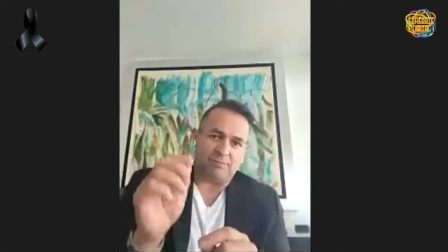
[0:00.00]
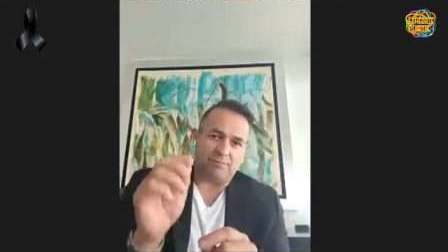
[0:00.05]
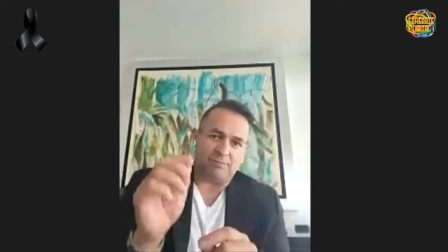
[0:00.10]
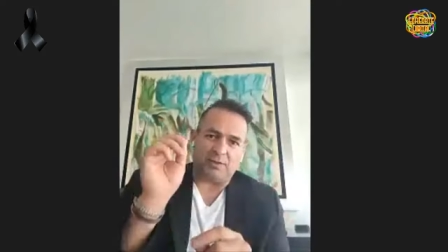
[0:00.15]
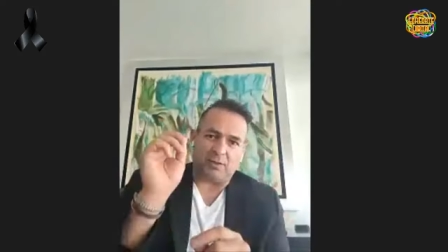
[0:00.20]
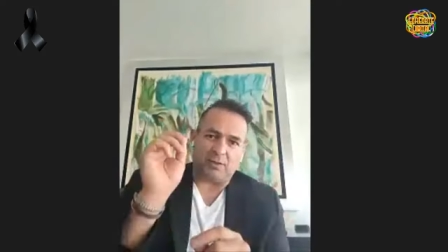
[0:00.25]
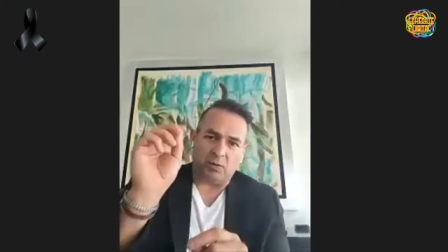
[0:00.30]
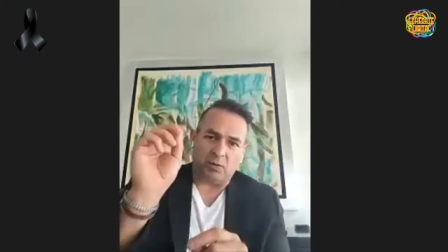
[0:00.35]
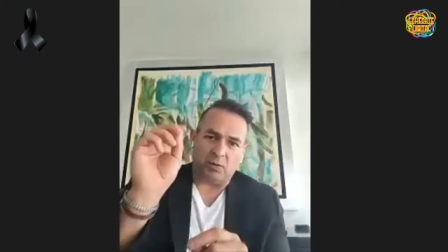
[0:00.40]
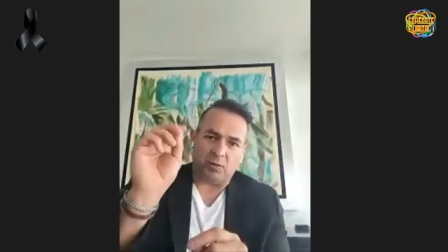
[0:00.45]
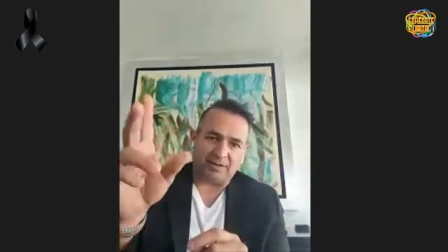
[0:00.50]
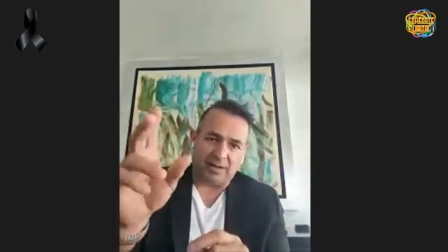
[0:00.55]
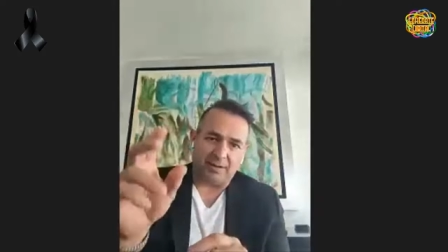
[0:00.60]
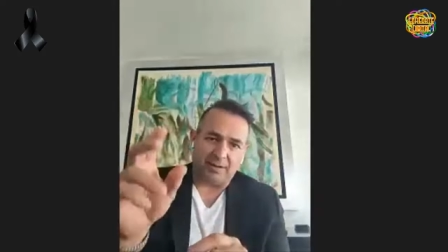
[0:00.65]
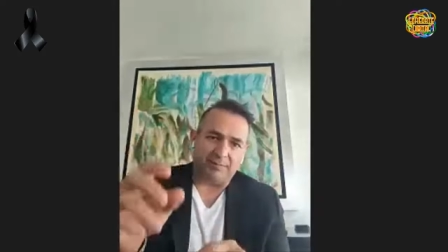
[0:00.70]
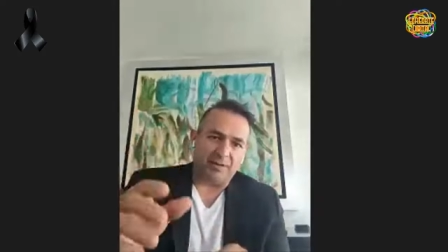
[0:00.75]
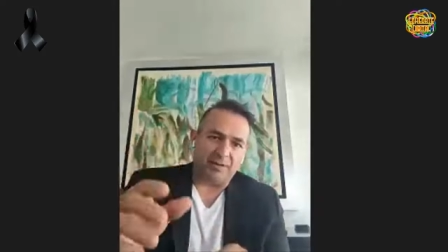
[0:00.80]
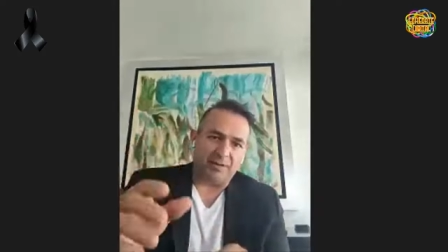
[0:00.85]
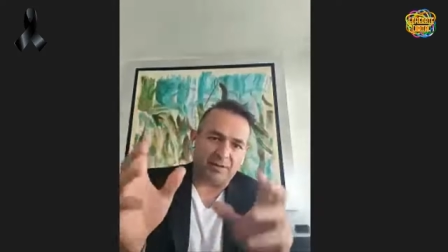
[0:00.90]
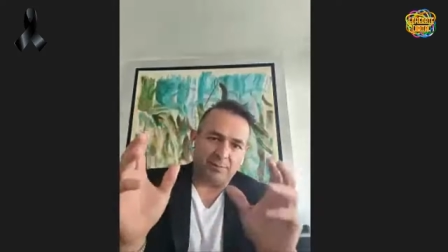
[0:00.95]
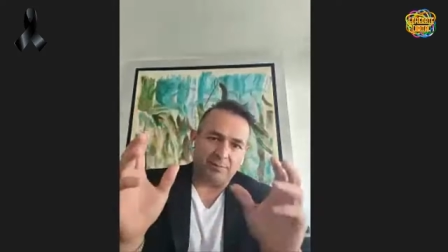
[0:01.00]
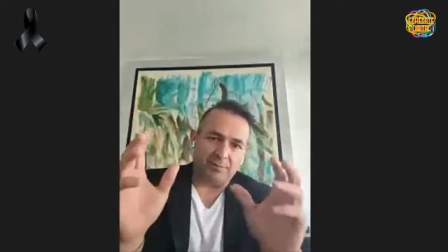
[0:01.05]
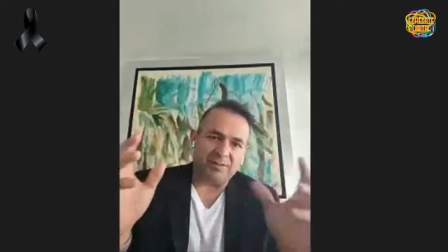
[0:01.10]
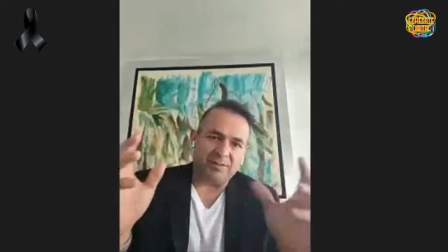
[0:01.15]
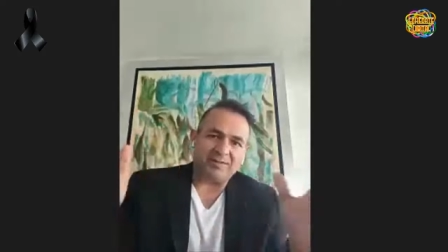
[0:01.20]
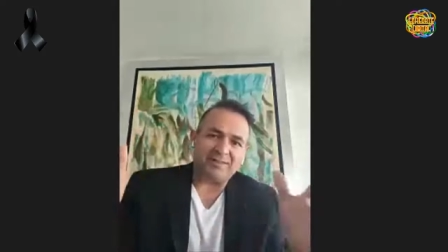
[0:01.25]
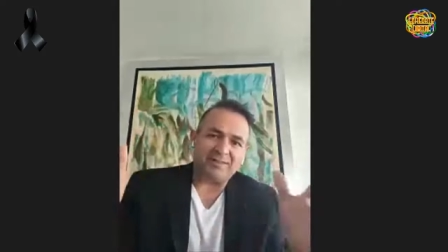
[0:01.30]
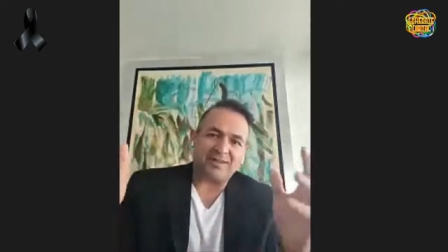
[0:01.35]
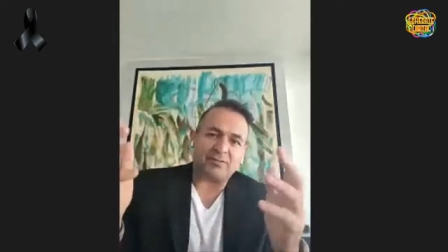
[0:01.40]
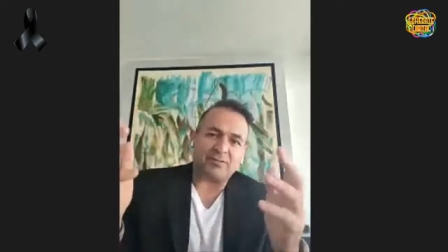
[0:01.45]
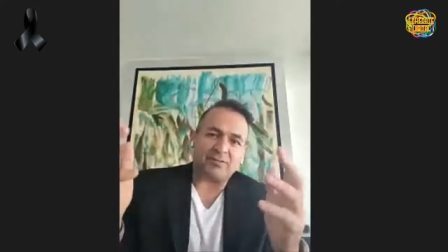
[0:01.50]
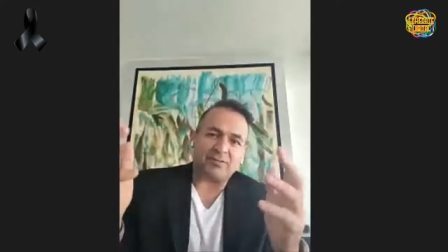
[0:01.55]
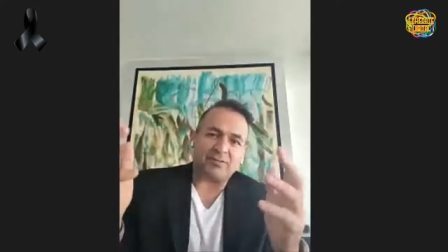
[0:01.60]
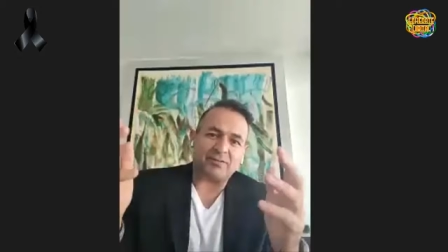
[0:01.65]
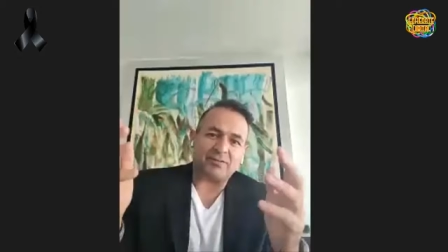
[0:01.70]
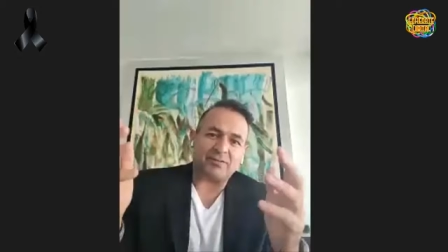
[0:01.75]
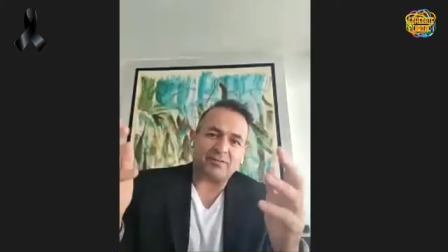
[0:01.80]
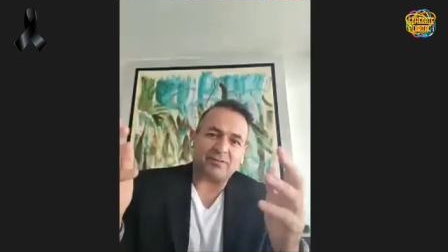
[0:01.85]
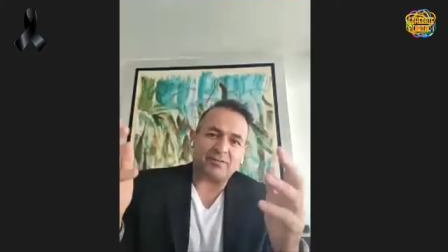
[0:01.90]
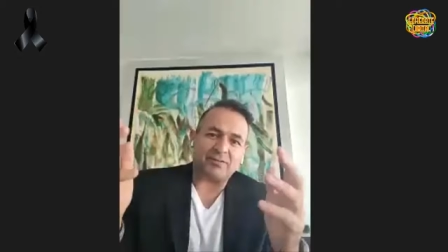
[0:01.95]
Encuentras la amigo y empiezas a
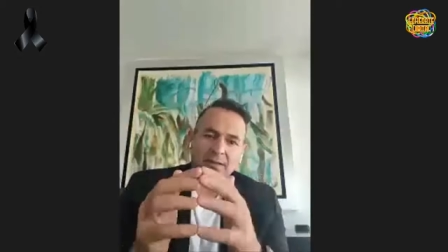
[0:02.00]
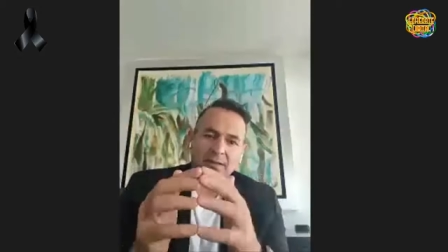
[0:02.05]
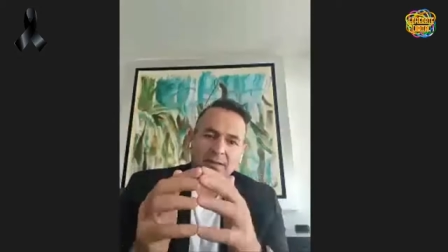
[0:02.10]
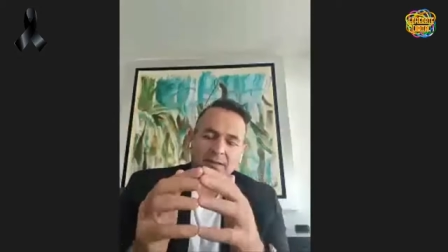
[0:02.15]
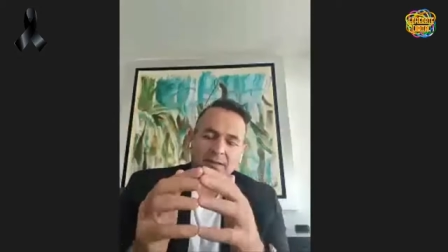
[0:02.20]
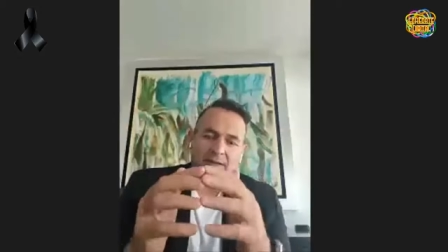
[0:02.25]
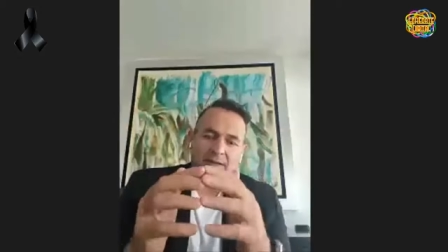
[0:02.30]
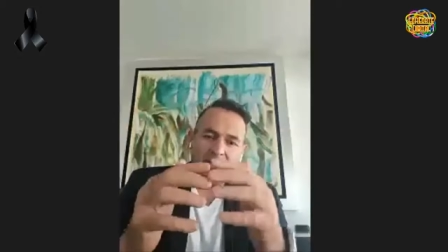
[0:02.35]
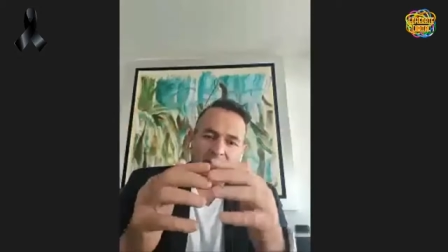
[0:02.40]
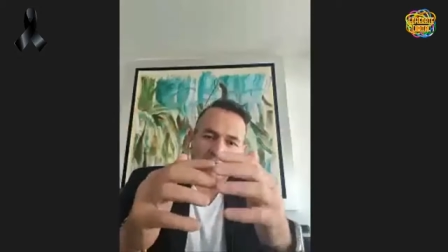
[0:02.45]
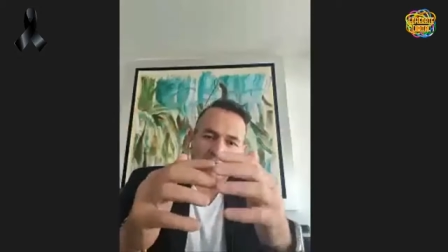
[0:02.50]
socializar.